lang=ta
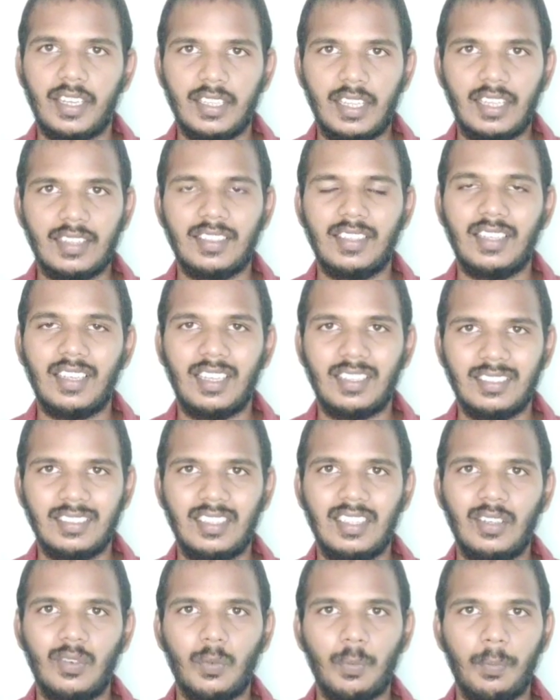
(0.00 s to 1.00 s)
செட் ஆகாது அந்த
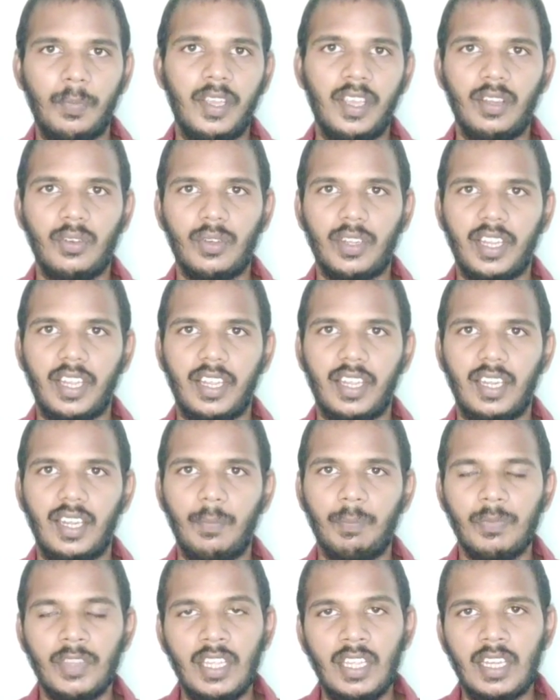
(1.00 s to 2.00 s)
அதுதான் உண்மை
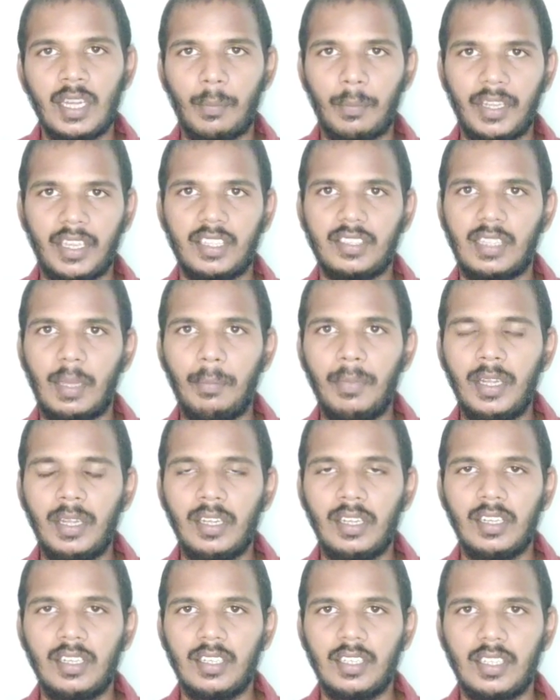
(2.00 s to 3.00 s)
ஓகேங்களா நம்ம இங்கே
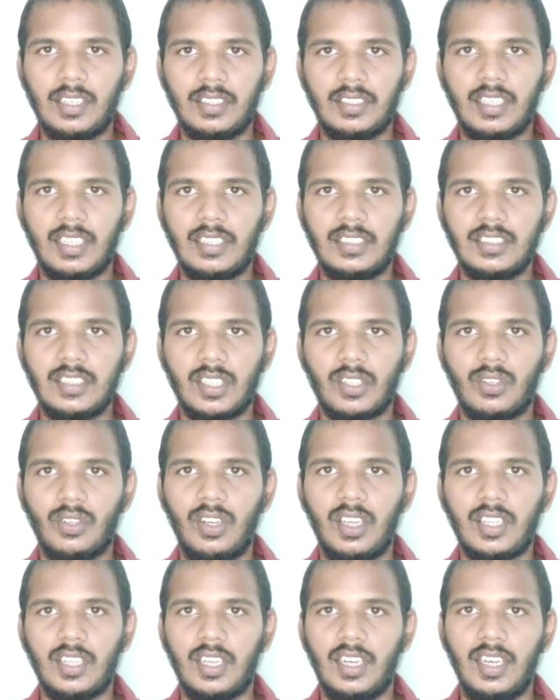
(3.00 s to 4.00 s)
தமிழ்
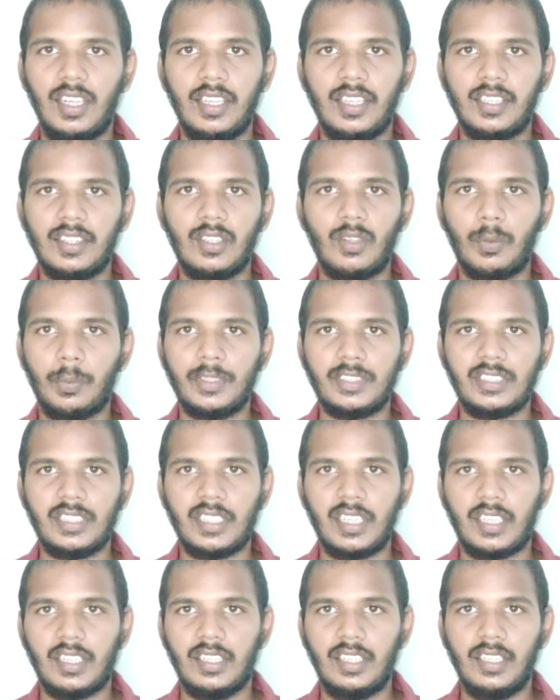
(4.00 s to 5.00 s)
தெரிஞ்சிருக்கோம் அதனால் எந்த ஒரு
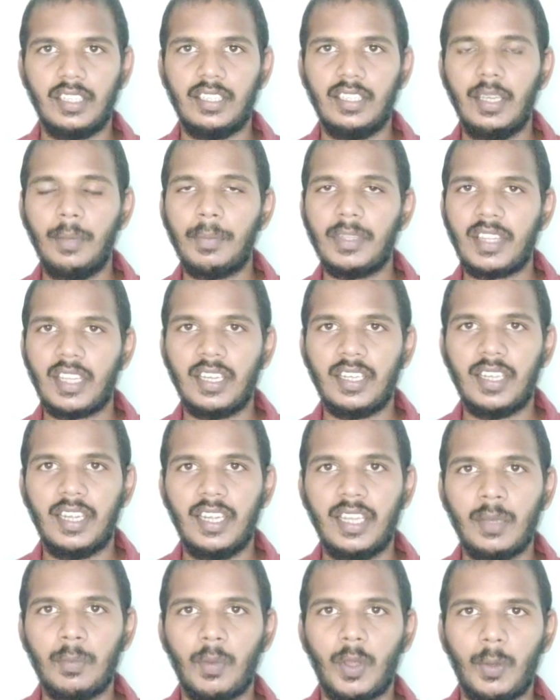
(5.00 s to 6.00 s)
பிரச்சனையும் கிடையாது இதே பார்த்தீங்கன்னா
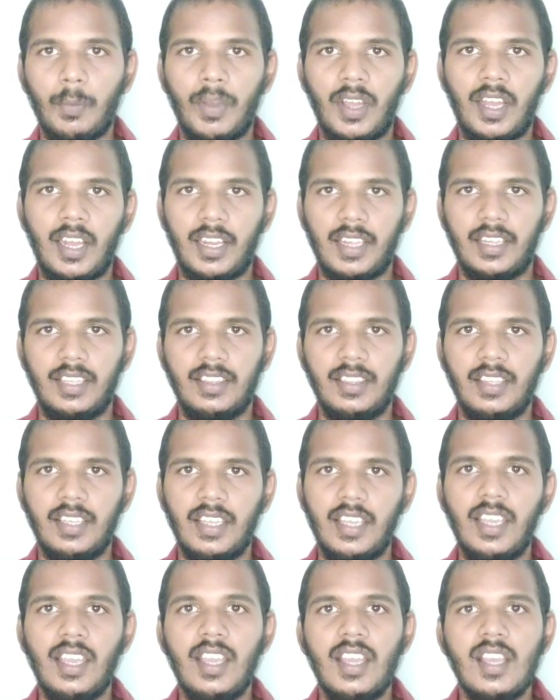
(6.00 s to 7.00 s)
டெல்லிக்கு போகிறப்போ அங்கே
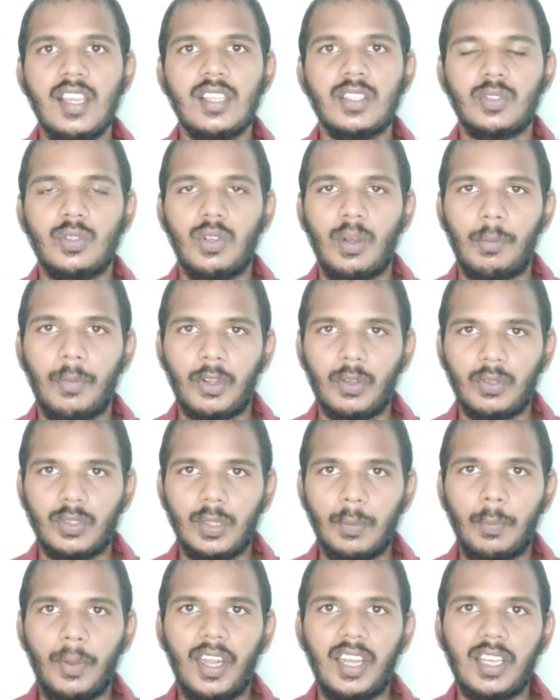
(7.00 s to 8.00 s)
ஹிந்தி ஸோ நம்மளுக்கு
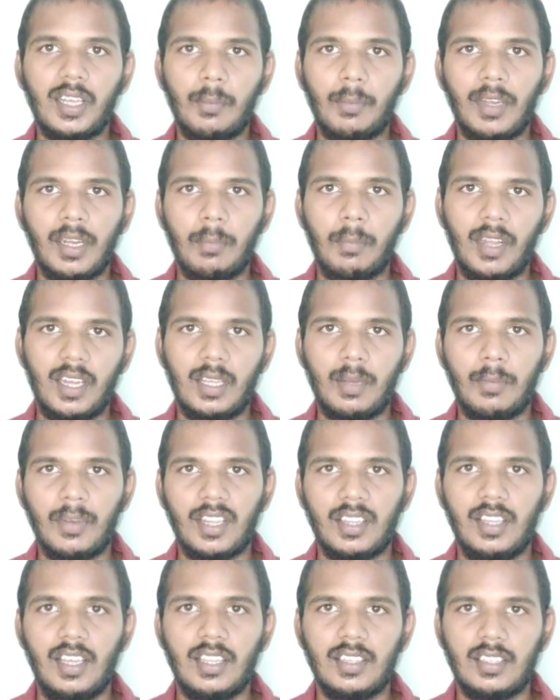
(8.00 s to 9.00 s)
வந்து பழக்கப்பட
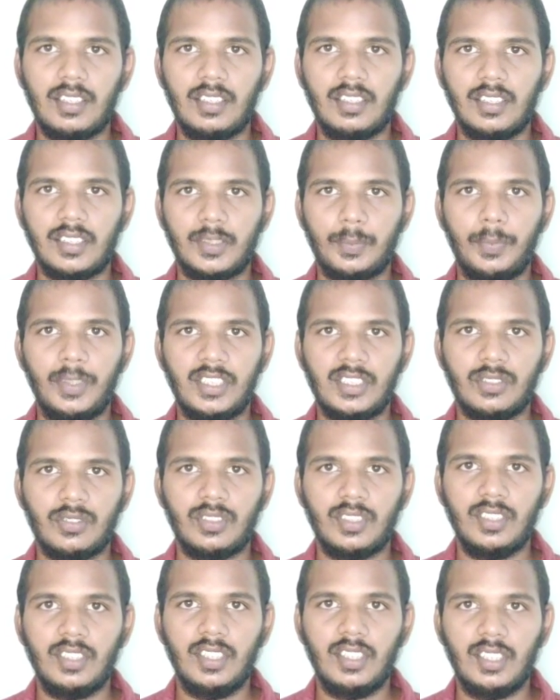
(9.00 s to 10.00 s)
பழக்கப்பட தான் அந்த ஸ்பீச்
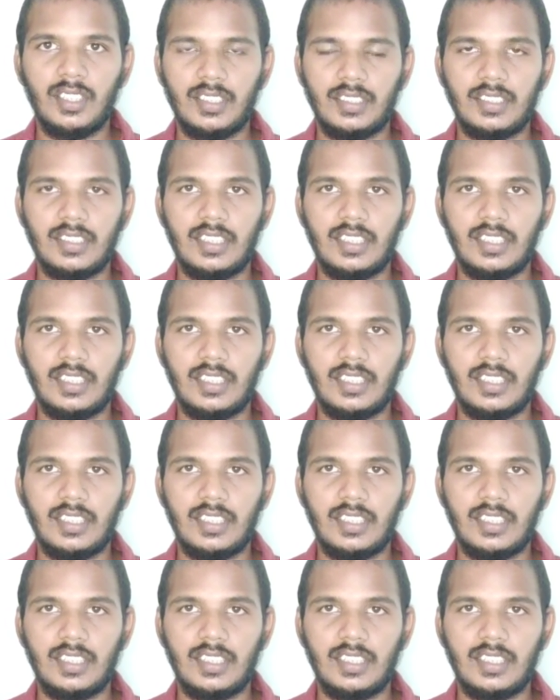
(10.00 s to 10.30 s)
வந்து